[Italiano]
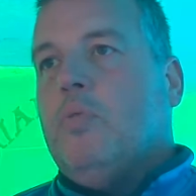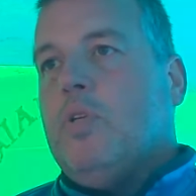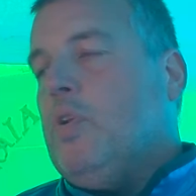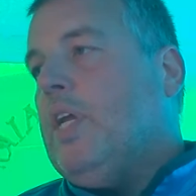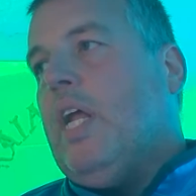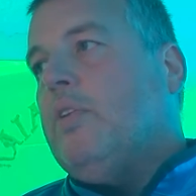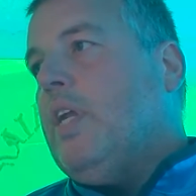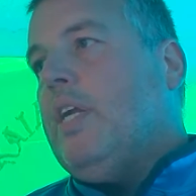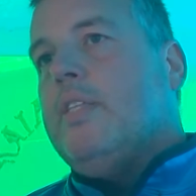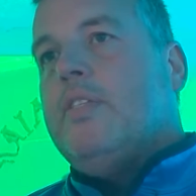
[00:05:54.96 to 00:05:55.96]
dunque sono in grado di
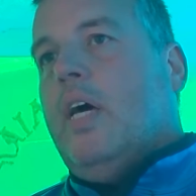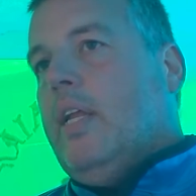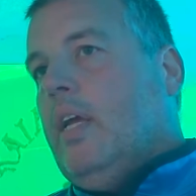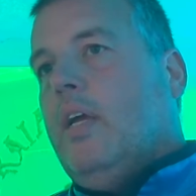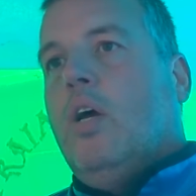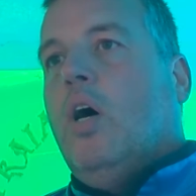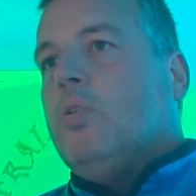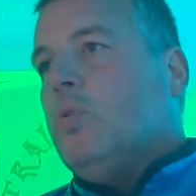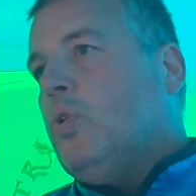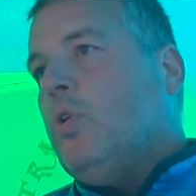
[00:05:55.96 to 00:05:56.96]
realizzare
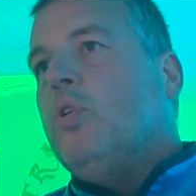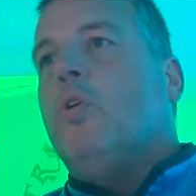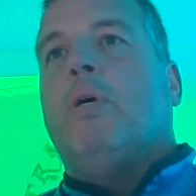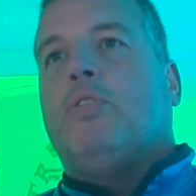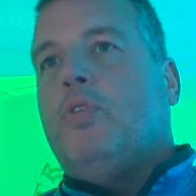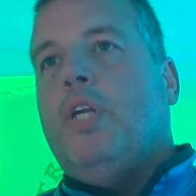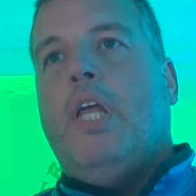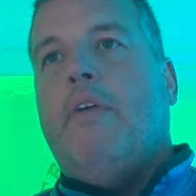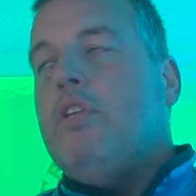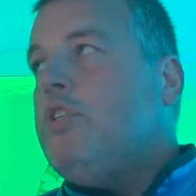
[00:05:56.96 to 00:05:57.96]
tutto tondo, bassorilievi,